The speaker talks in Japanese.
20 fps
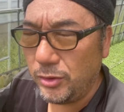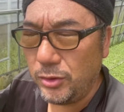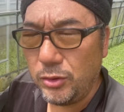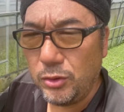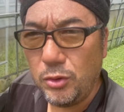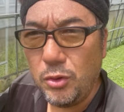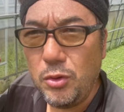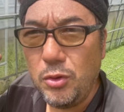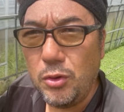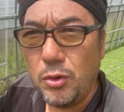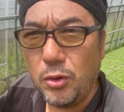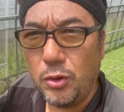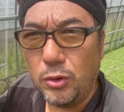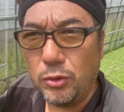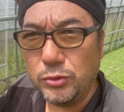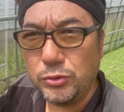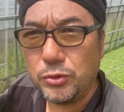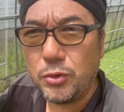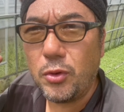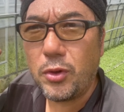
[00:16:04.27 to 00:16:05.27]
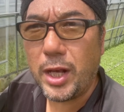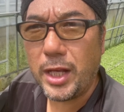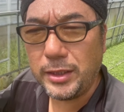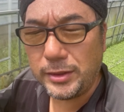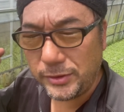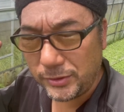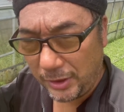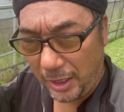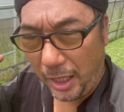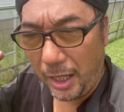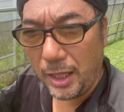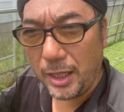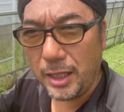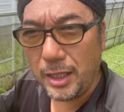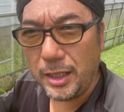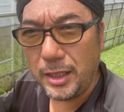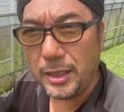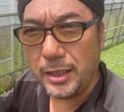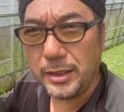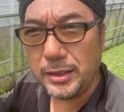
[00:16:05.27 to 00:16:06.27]
脳を動かすか、
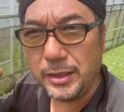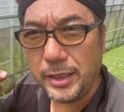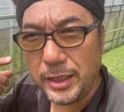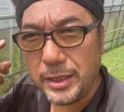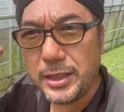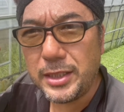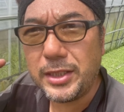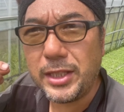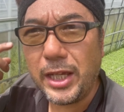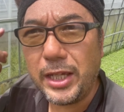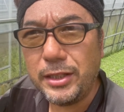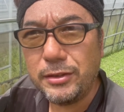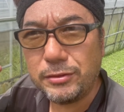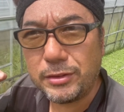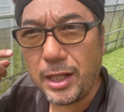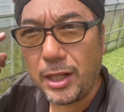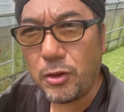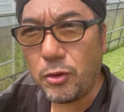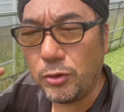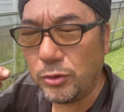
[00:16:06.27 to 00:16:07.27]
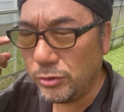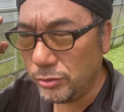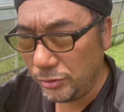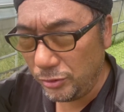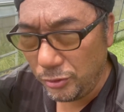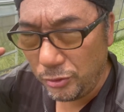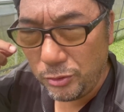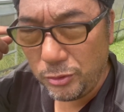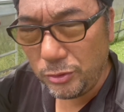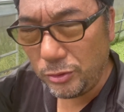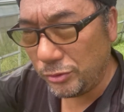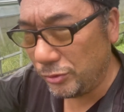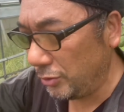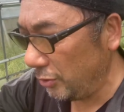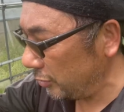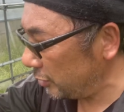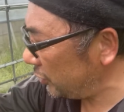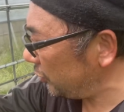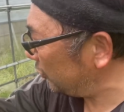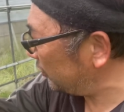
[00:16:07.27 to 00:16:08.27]
ね、鍛えるか、この脳の
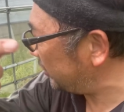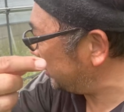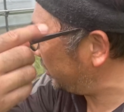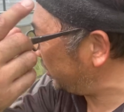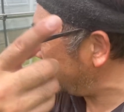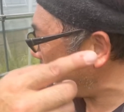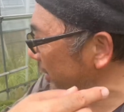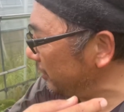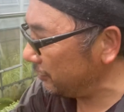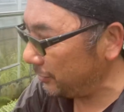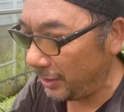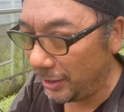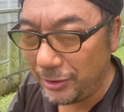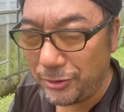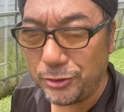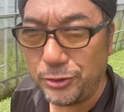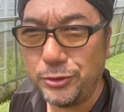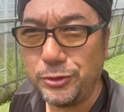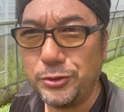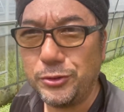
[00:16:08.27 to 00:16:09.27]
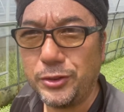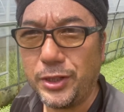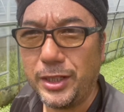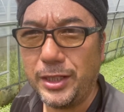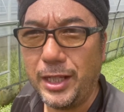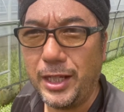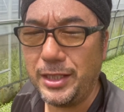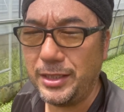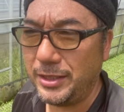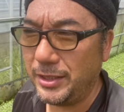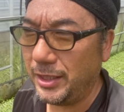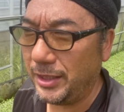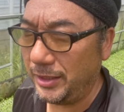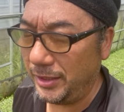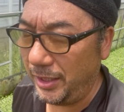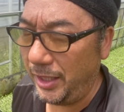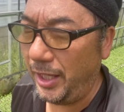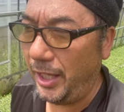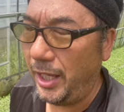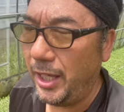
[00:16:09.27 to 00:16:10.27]
動きを鍛えるかというのが大事な
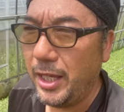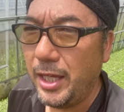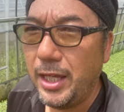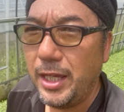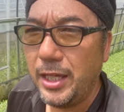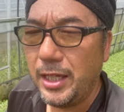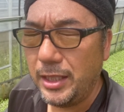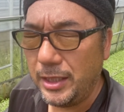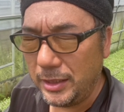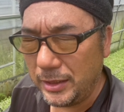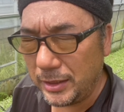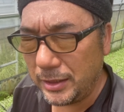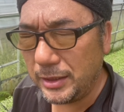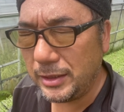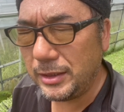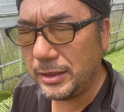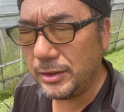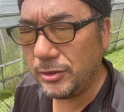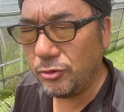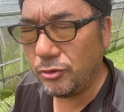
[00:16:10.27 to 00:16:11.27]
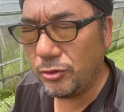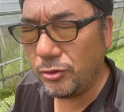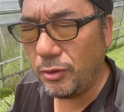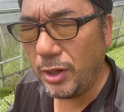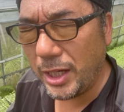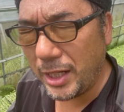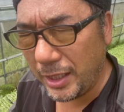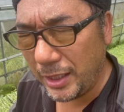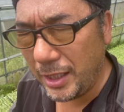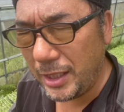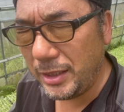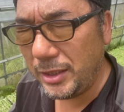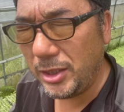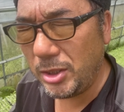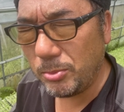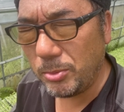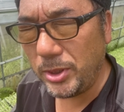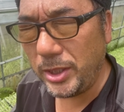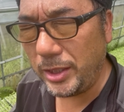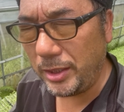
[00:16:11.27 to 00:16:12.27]
んで、わからん
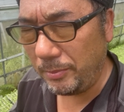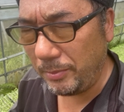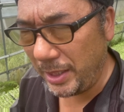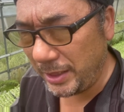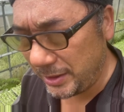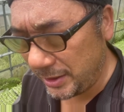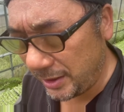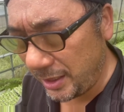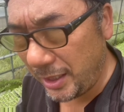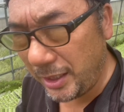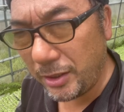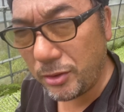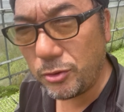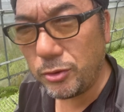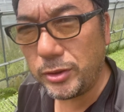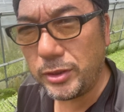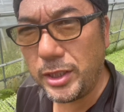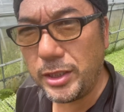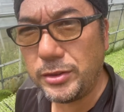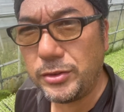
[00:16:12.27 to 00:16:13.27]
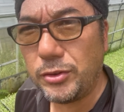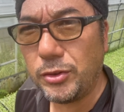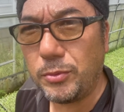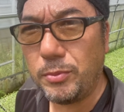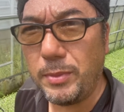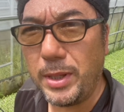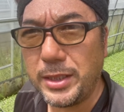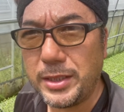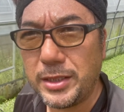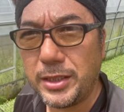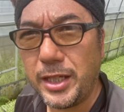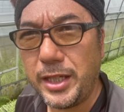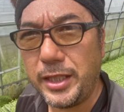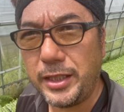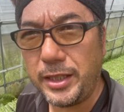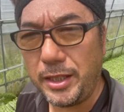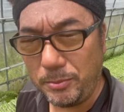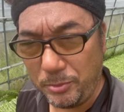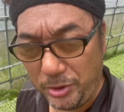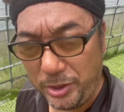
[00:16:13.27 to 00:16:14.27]
でもいい。間違い、テスト間違え
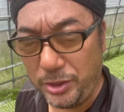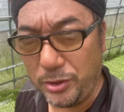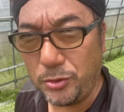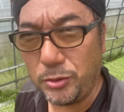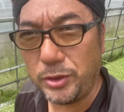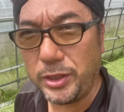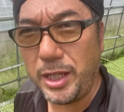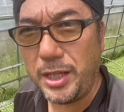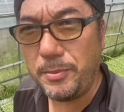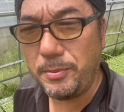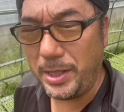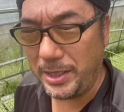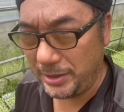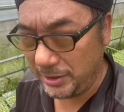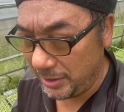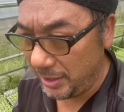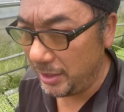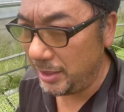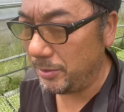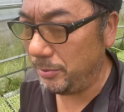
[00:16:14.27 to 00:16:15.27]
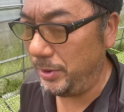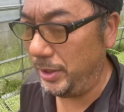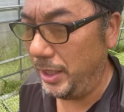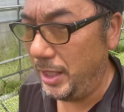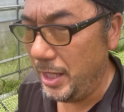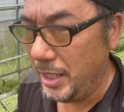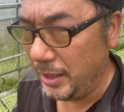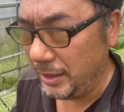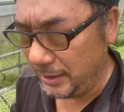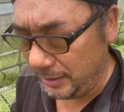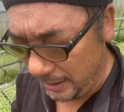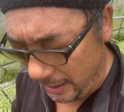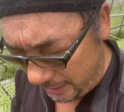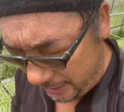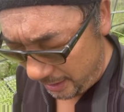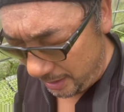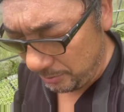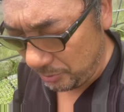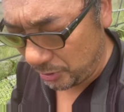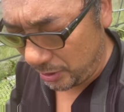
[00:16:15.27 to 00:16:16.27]
てもいい。答え間違いでもいい。
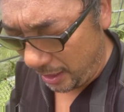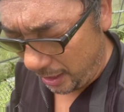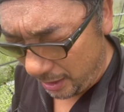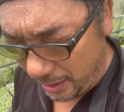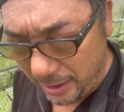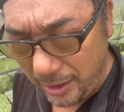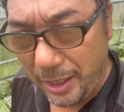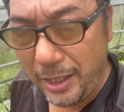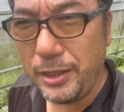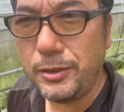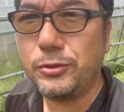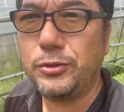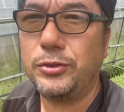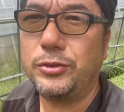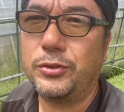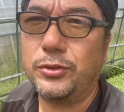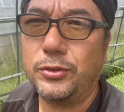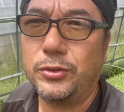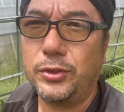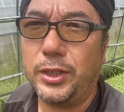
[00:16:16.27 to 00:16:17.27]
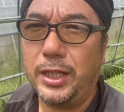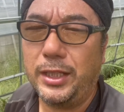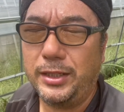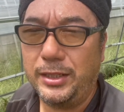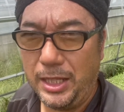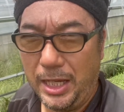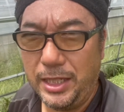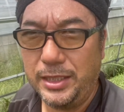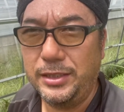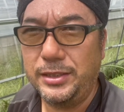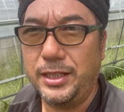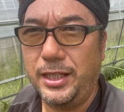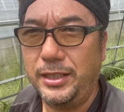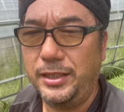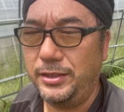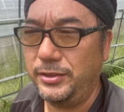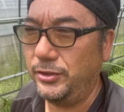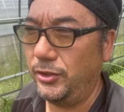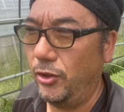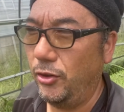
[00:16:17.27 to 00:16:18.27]
悩む、考えるということが大事なん
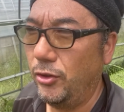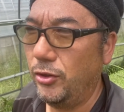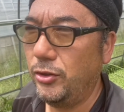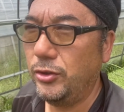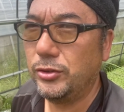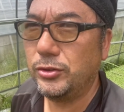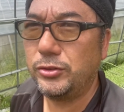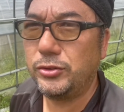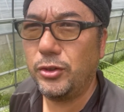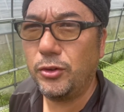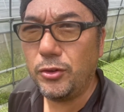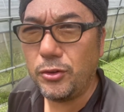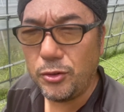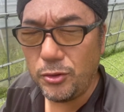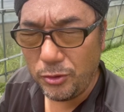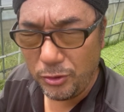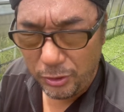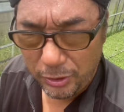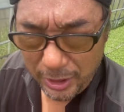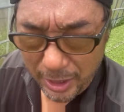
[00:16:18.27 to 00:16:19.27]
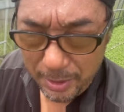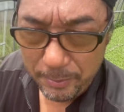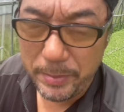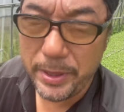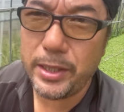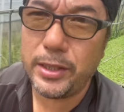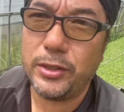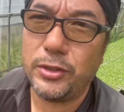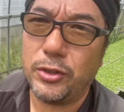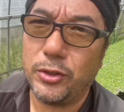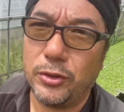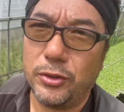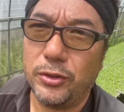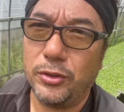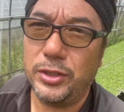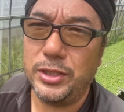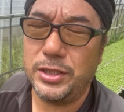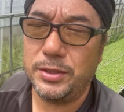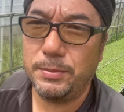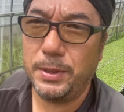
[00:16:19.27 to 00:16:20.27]
ですよ。そこが勉強
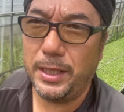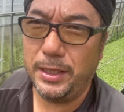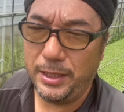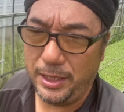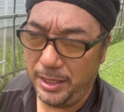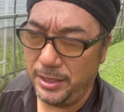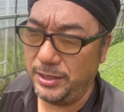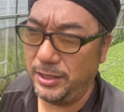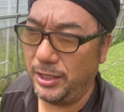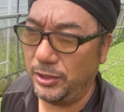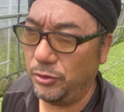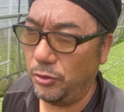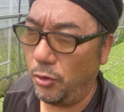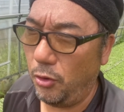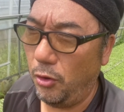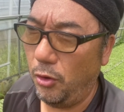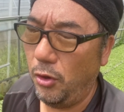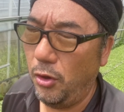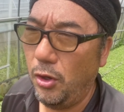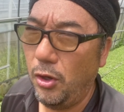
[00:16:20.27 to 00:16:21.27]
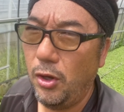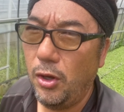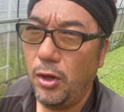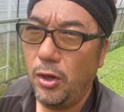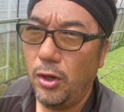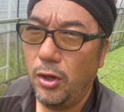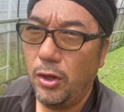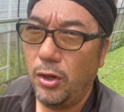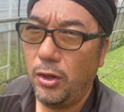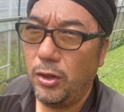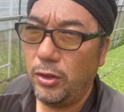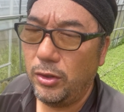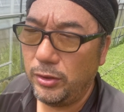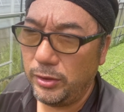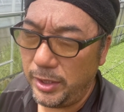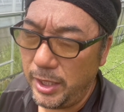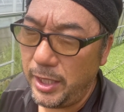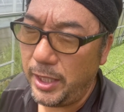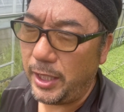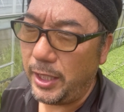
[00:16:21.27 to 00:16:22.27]
の一番大事なとこ。
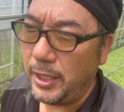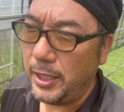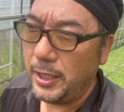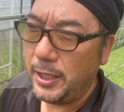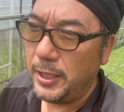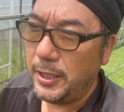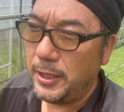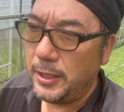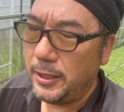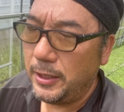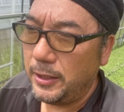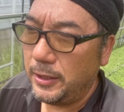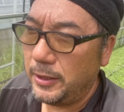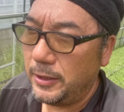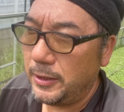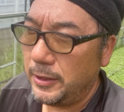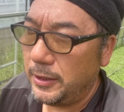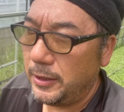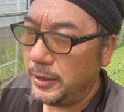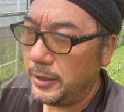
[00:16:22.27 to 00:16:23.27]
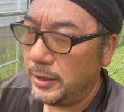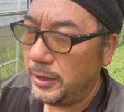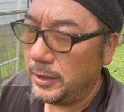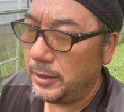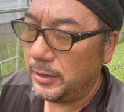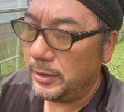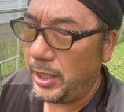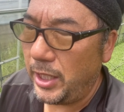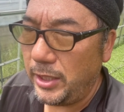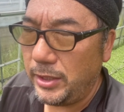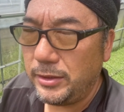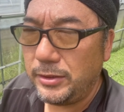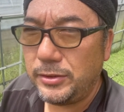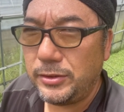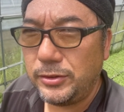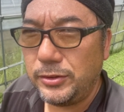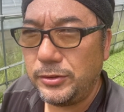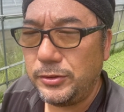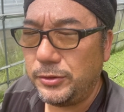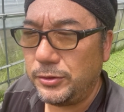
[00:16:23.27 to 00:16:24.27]
で、点
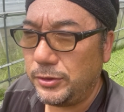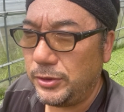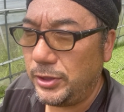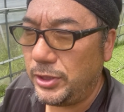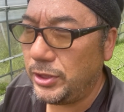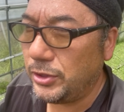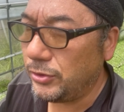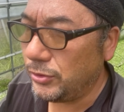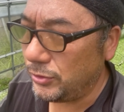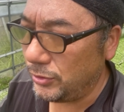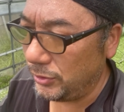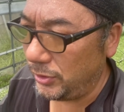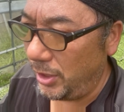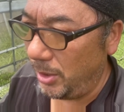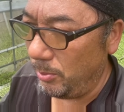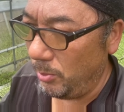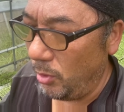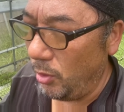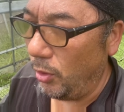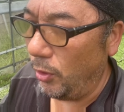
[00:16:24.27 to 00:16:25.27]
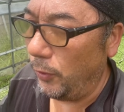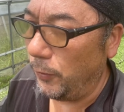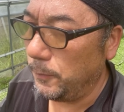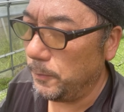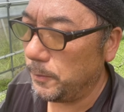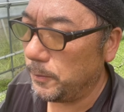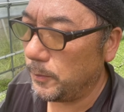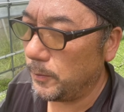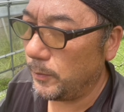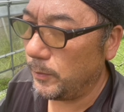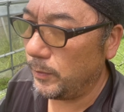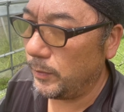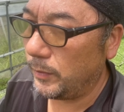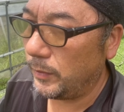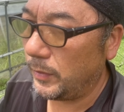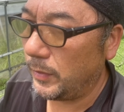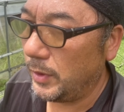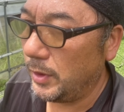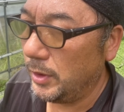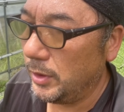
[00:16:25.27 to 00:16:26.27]
数低くても、
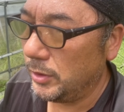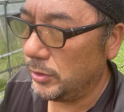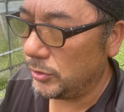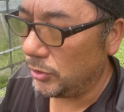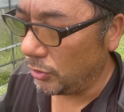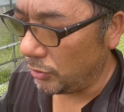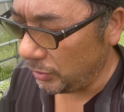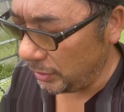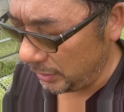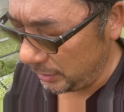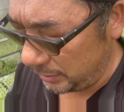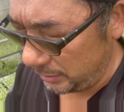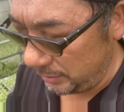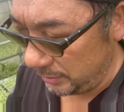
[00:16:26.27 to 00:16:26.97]
そこで